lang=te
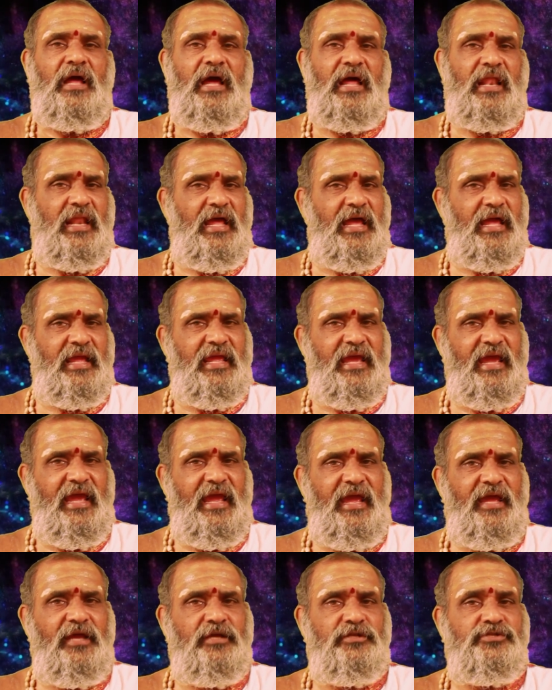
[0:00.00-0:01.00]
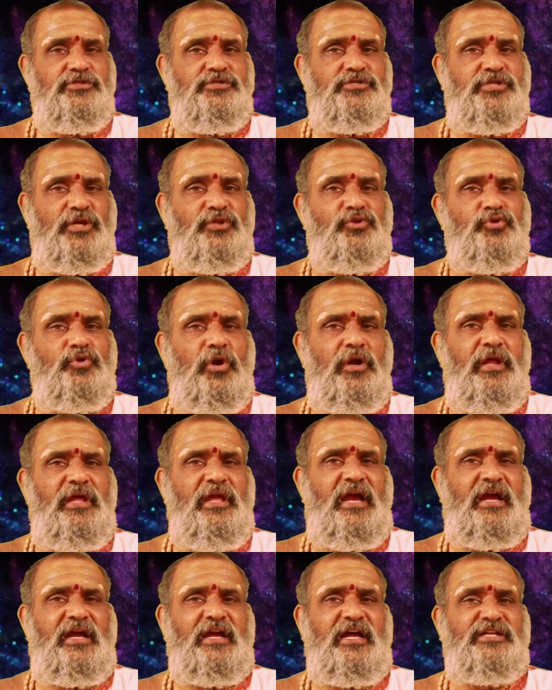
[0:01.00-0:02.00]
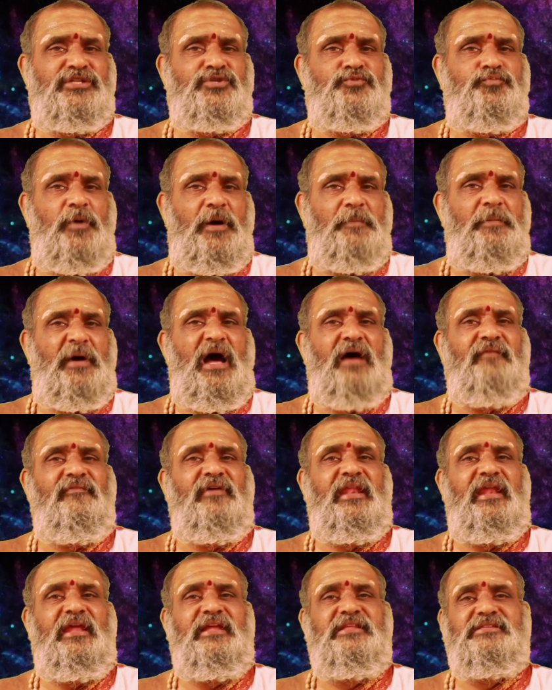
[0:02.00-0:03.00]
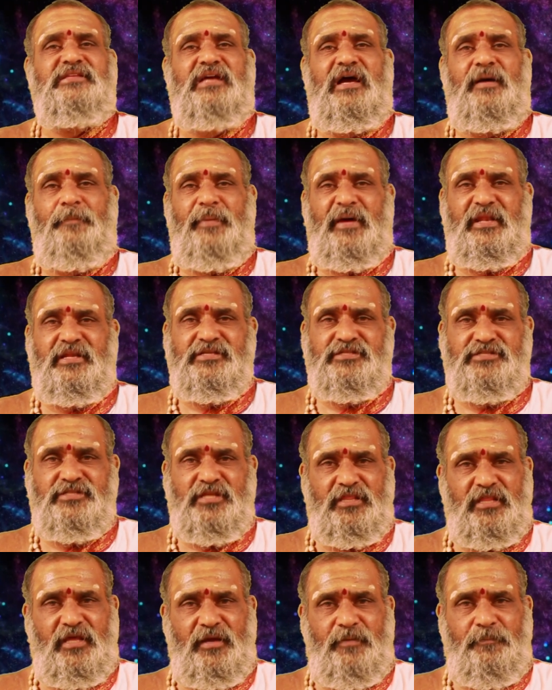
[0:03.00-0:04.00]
అలాగే చంద్రుడి యొక్క స్వభావ రీత్యా పరిస్థితి